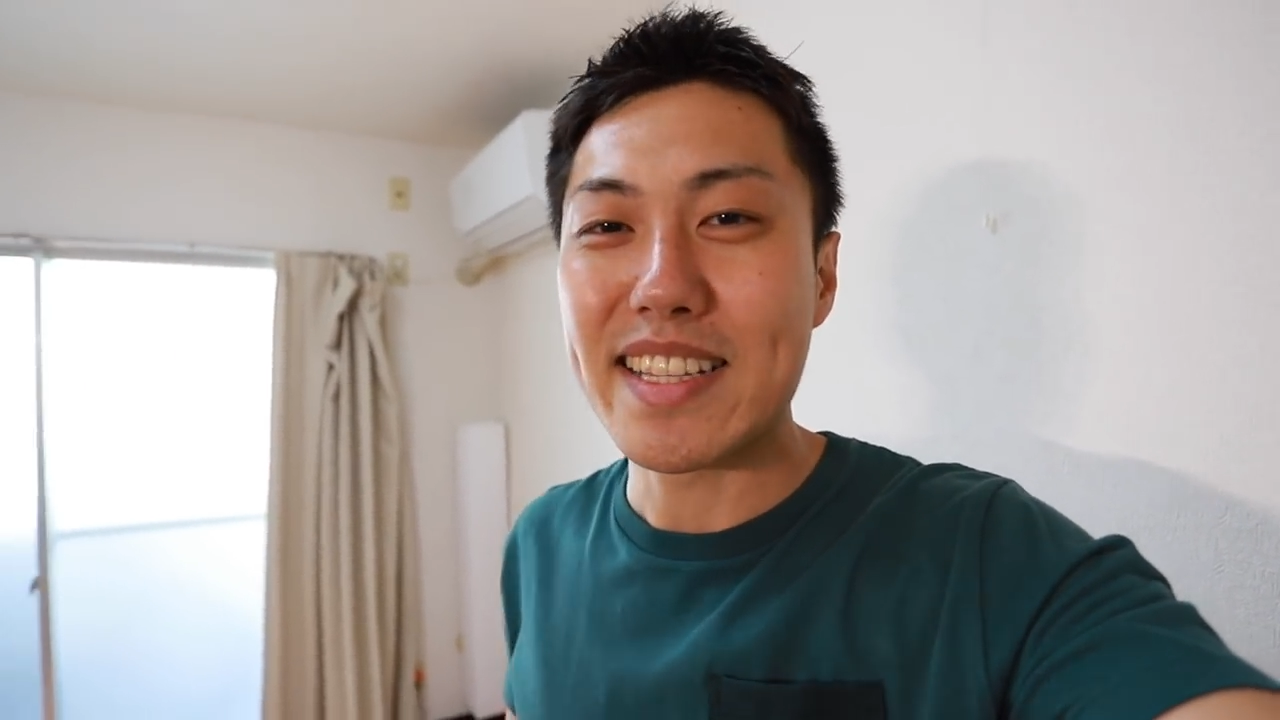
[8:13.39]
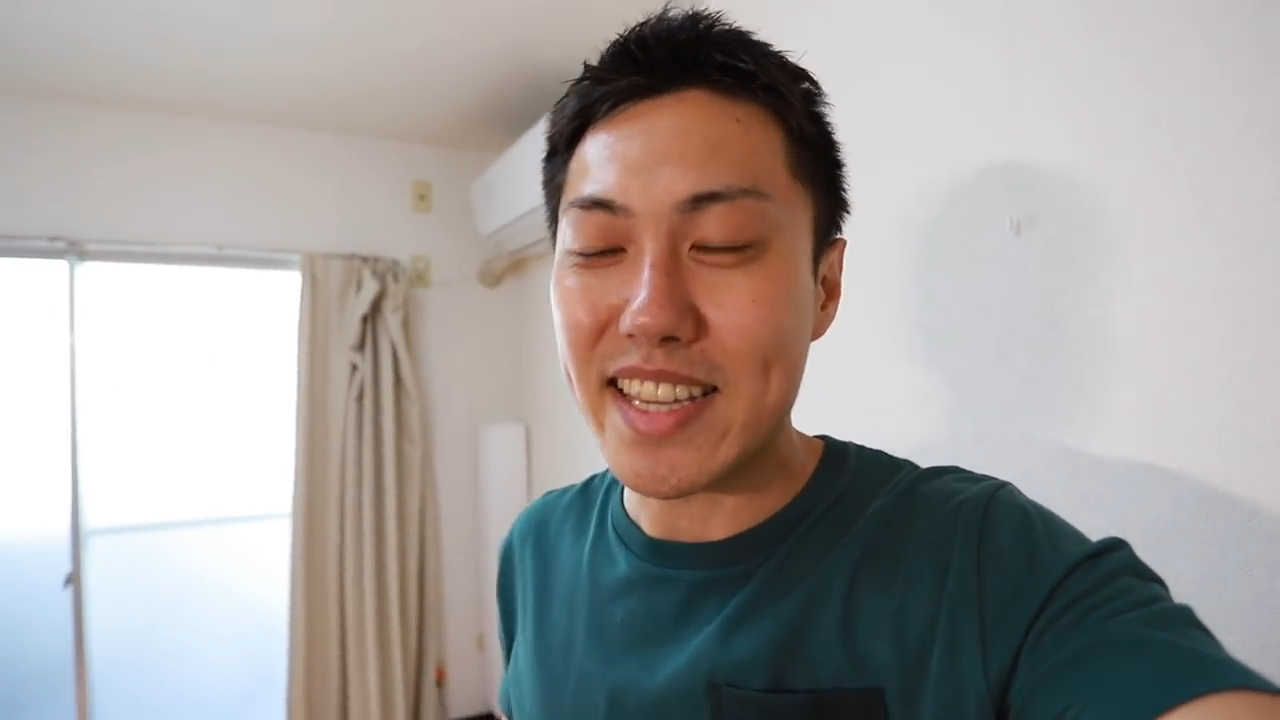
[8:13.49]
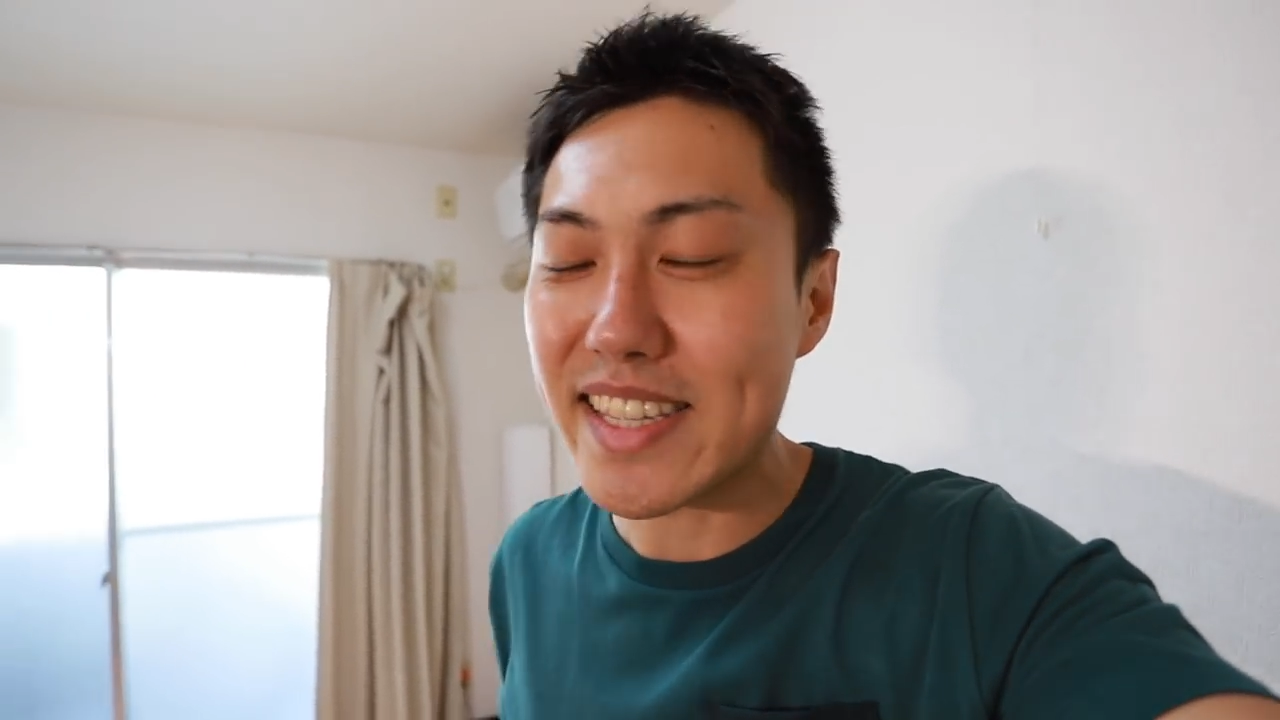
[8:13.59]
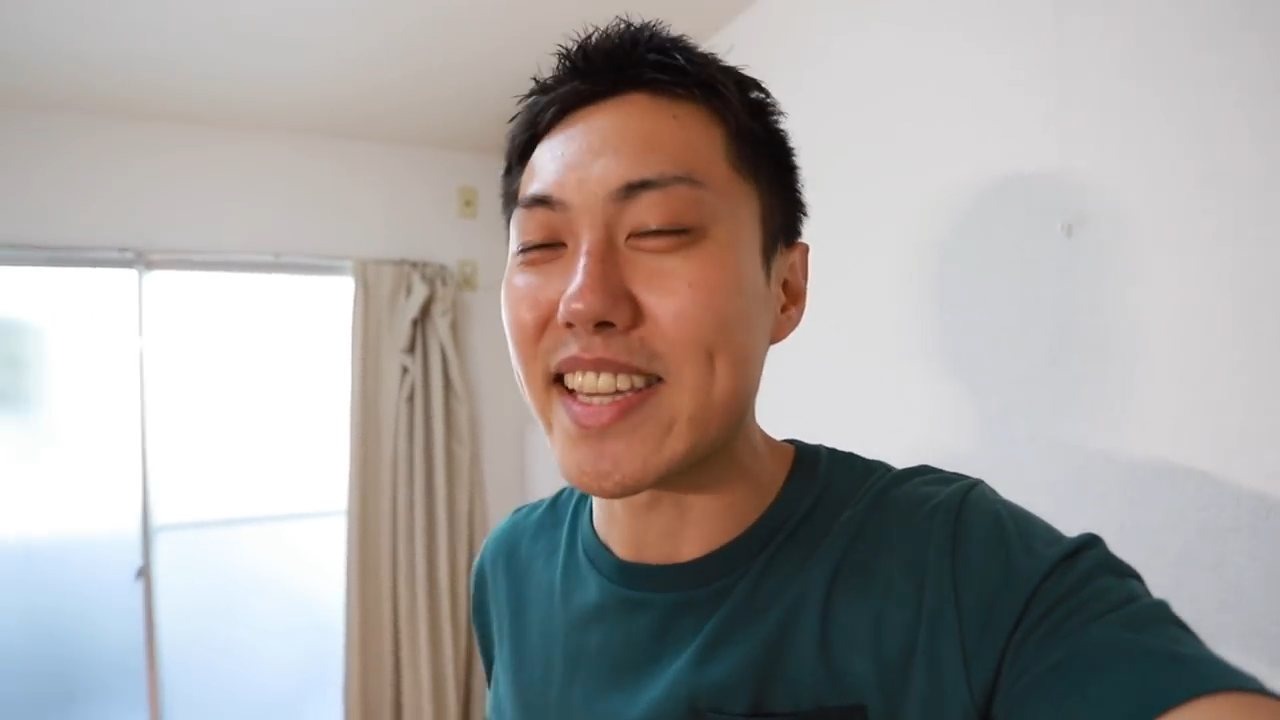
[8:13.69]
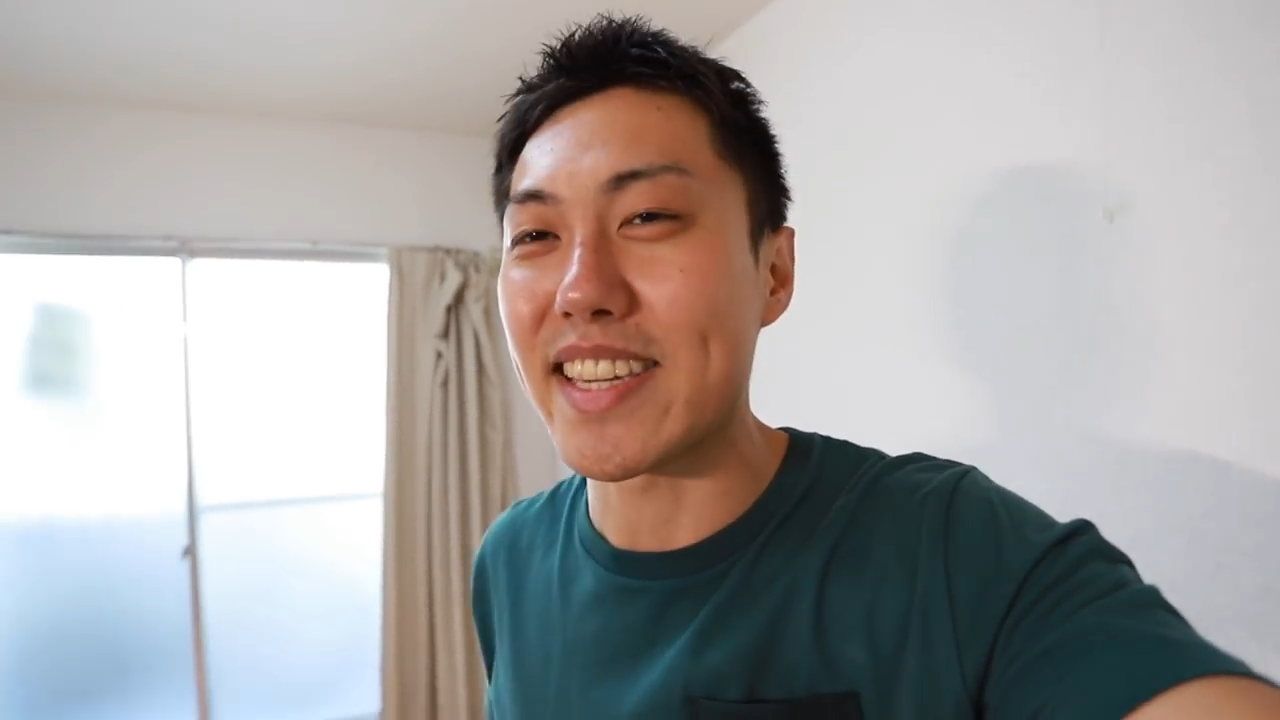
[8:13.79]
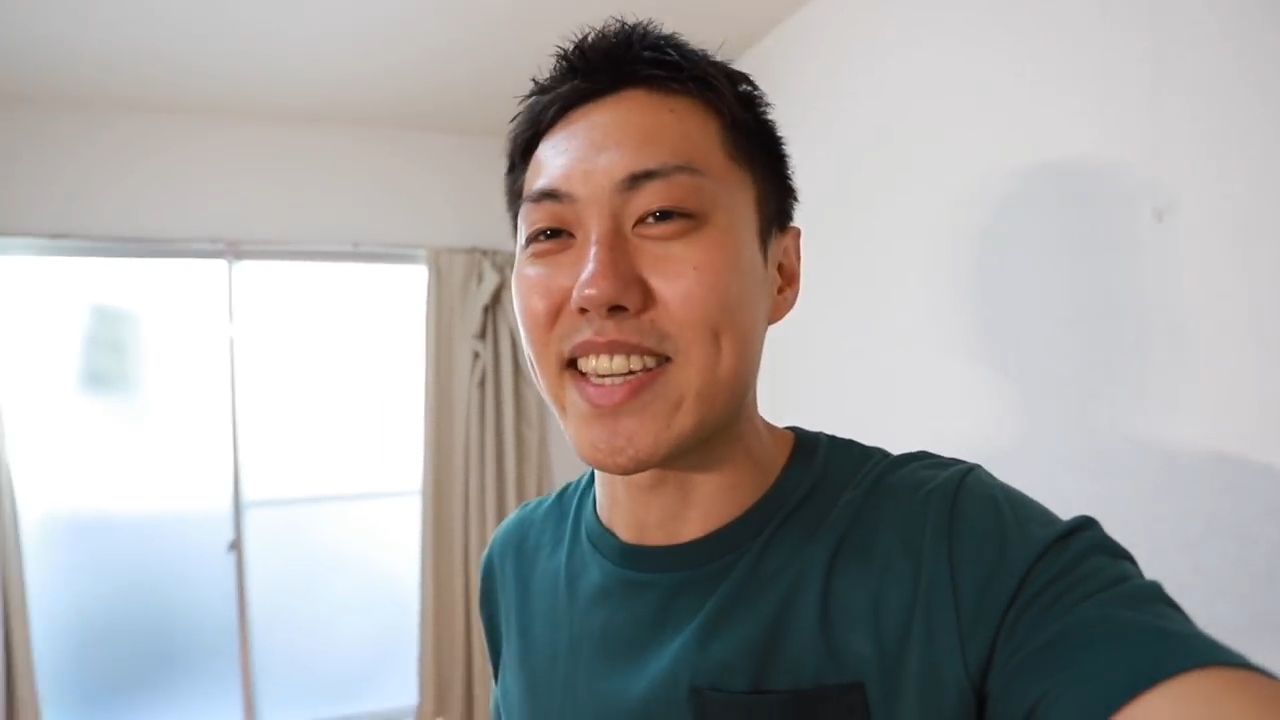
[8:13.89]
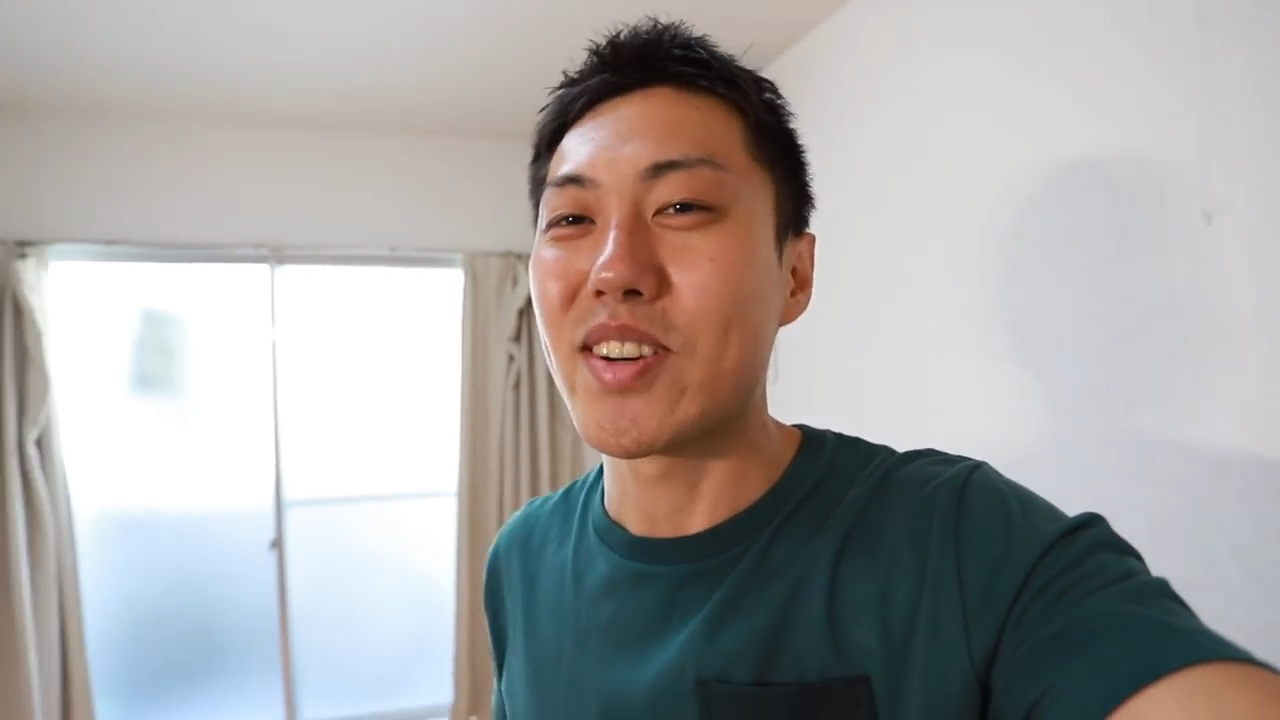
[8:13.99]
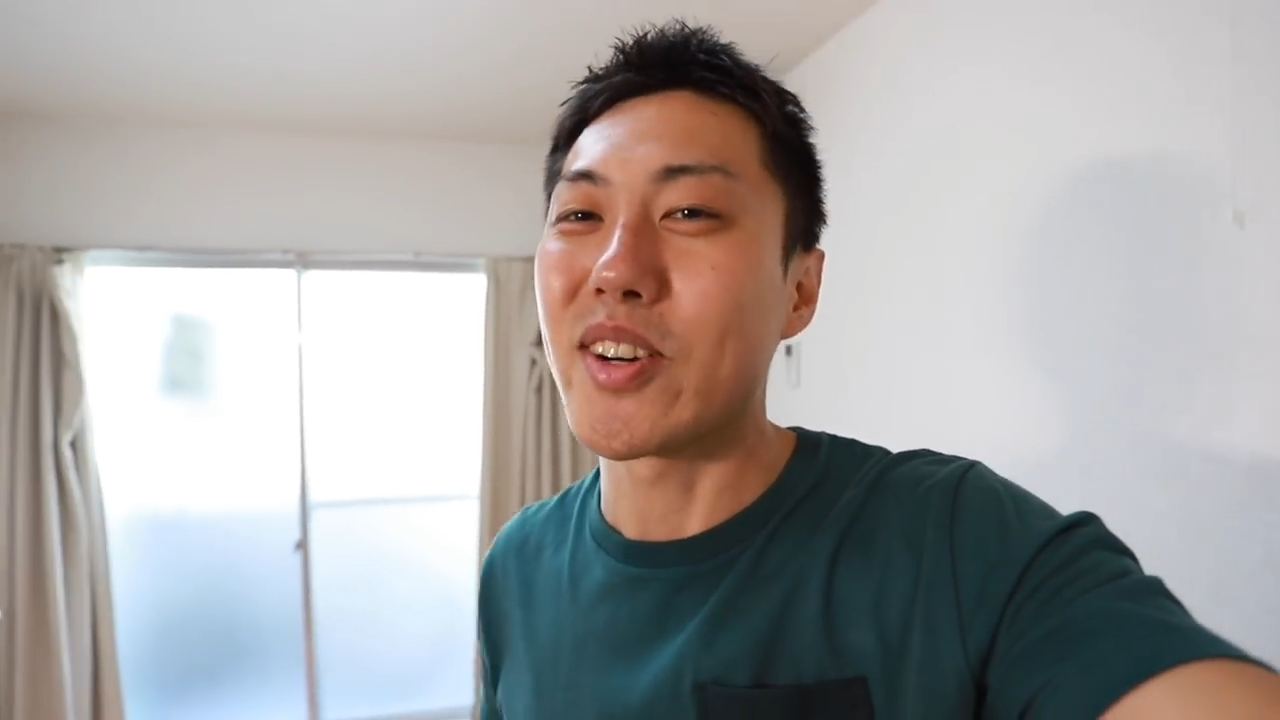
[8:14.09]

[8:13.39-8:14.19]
ぜひぜひ